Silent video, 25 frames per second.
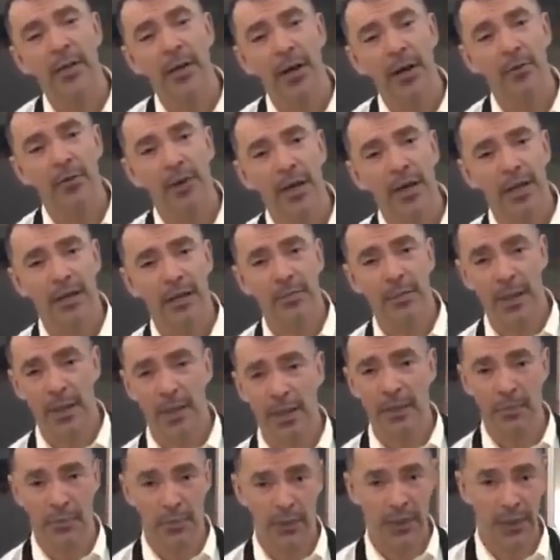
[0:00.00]
levadura
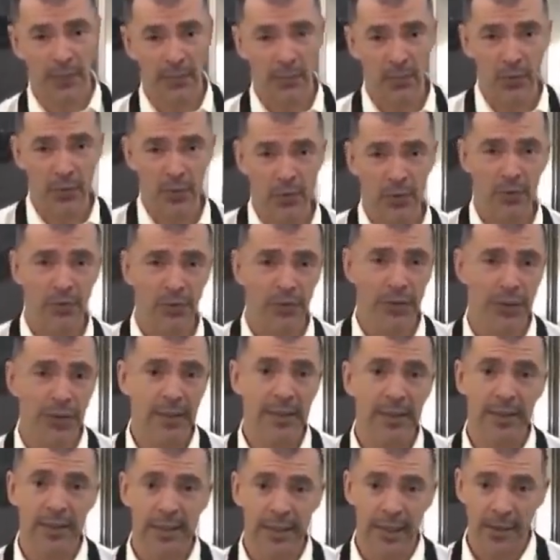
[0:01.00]
química, porque muchos de ustedes
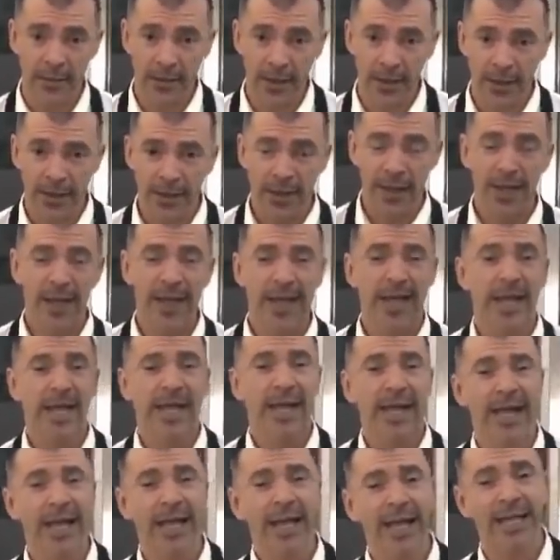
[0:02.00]
ya saben
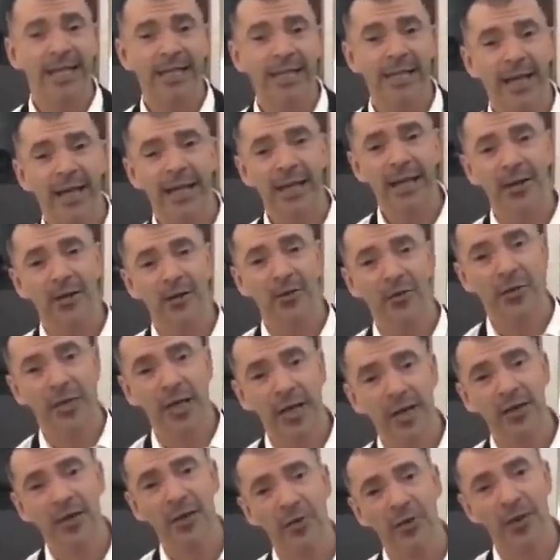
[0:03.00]
que la sal en
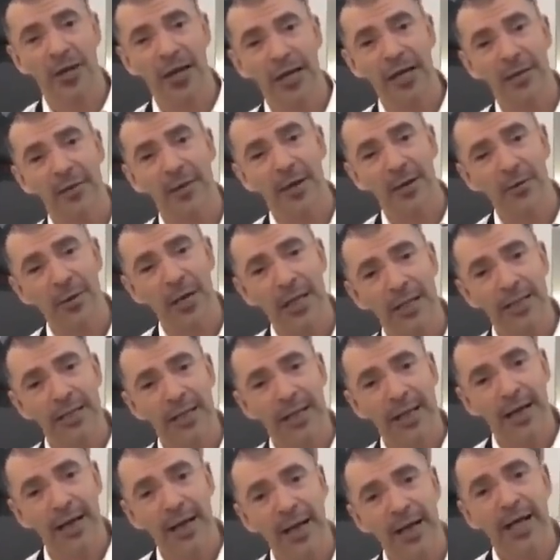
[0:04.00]
contacto con la levadura
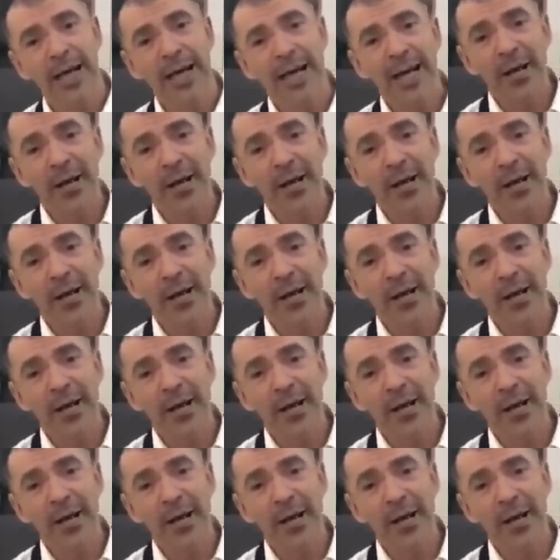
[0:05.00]
seca,